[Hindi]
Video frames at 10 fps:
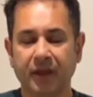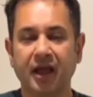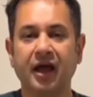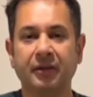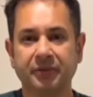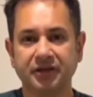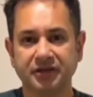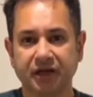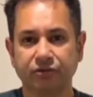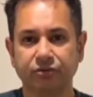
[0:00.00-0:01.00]
मैं आपके
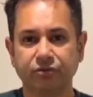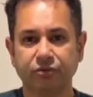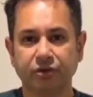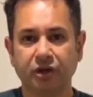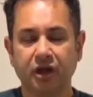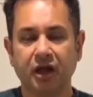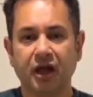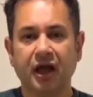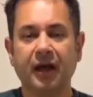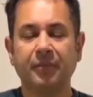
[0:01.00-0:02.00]
साथ हूं
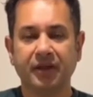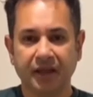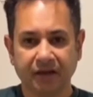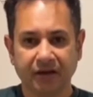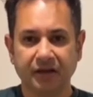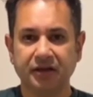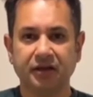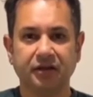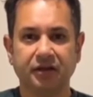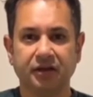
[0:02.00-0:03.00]
आप एक
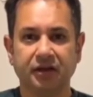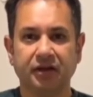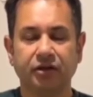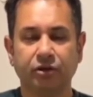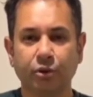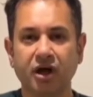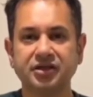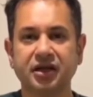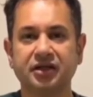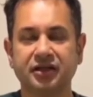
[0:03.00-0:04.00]
रहिए
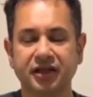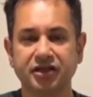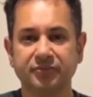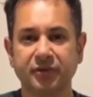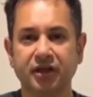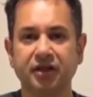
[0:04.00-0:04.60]
2023